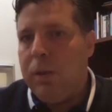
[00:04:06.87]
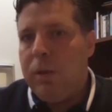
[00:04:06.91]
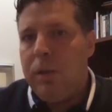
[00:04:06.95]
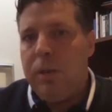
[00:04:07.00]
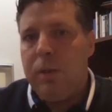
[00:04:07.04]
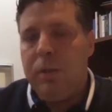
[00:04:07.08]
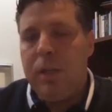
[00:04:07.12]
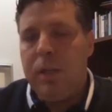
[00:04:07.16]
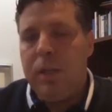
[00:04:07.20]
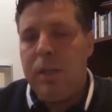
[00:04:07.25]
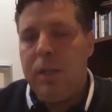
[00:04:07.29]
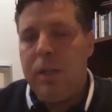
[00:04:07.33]

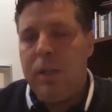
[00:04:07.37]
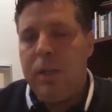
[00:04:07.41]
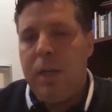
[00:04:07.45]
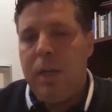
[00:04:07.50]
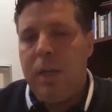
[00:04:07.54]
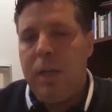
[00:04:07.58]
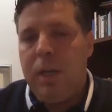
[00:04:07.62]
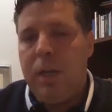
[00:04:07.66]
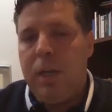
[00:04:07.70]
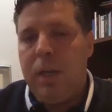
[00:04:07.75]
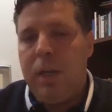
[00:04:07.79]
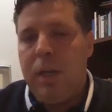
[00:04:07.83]

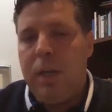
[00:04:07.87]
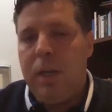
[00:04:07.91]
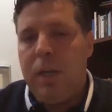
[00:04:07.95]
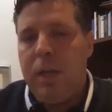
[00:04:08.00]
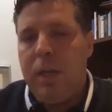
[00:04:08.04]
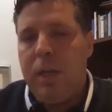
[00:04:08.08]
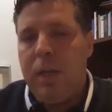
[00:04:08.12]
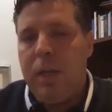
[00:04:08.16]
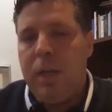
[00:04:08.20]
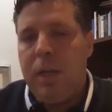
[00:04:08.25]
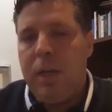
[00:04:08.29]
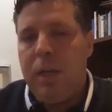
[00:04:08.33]

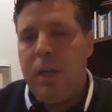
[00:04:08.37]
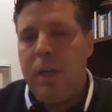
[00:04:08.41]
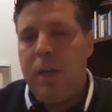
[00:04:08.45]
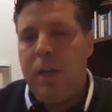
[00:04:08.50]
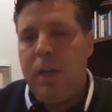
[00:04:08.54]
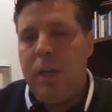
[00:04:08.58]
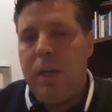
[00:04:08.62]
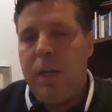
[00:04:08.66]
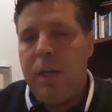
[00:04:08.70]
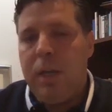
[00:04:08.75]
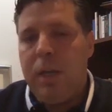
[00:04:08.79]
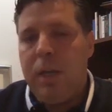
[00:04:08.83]
Zaten
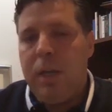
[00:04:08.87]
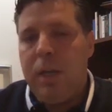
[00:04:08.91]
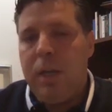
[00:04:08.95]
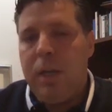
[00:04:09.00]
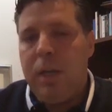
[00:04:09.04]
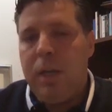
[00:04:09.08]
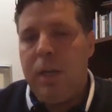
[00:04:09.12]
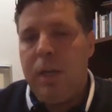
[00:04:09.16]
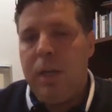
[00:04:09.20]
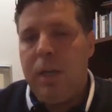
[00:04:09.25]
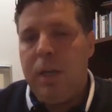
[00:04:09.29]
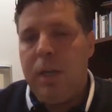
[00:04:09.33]

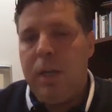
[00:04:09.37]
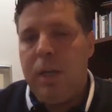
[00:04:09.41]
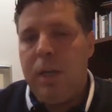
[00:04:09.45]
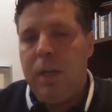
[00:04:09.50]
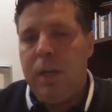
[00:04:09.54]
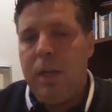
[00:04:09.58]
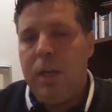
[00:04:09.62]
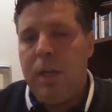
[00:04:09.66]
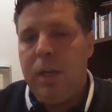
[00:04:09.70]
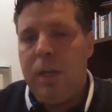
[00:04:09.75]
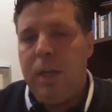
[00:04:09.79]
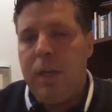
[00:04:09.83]
online
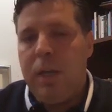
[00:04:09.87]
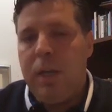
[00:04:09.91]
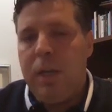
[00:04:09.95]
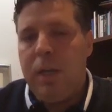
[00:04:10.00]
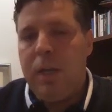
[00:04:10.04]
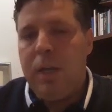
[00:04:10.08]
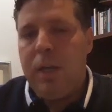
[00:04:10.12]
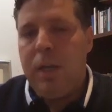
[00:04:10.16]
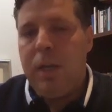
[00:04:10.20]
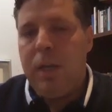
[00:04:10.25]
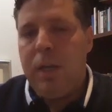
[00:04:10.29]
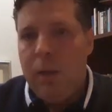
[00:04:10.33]
sipariş
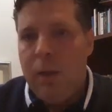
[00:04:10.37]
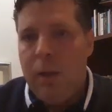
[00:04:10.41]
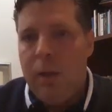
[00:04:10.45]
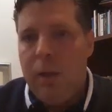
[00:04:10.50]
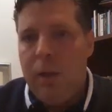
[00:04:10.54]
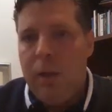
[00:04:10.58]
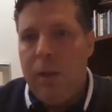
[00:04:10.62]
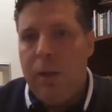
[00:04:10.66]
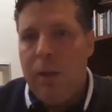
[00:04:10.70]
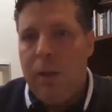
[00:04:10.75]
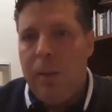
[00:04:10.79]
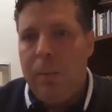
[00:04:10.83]
deneyimlemek